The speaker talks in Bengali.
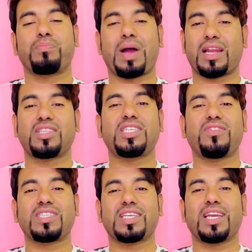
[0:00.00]
বাংলাদেশে
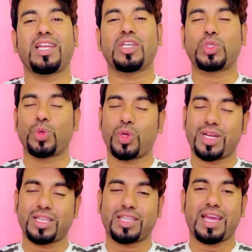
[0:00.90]
বেসিক্যালি ষোলো
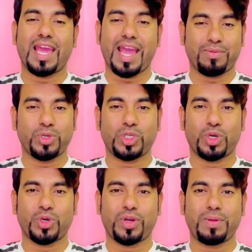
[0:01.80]
আনাতে এক বড়ি
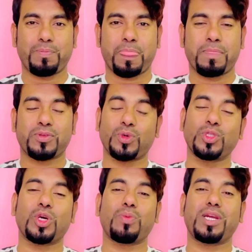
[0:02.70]
স্বর্ণ হয়
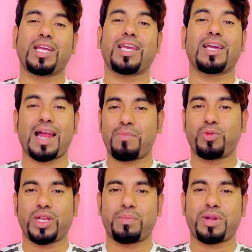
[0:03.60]
সৌদি আরবে এটাকে গ্রাম
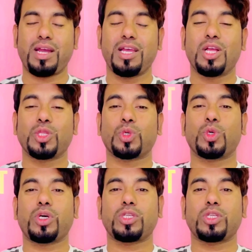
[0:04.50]
বলি আমরা তো